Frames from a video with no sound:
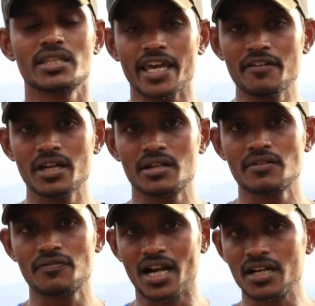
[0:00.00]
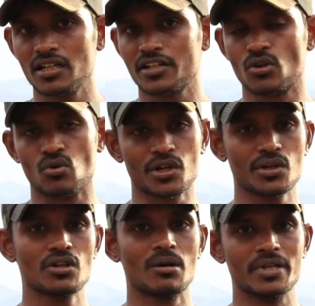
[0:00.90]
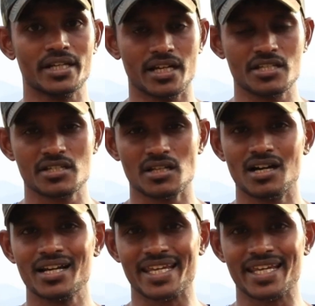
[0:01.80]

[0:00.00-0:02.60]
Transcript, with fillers: தேவையற்ற கட்டுற ஃப்ளாட்டுகள் நீங்கள் குறைக்கணும் அப்படின்னு நினச்சிங்கன்னா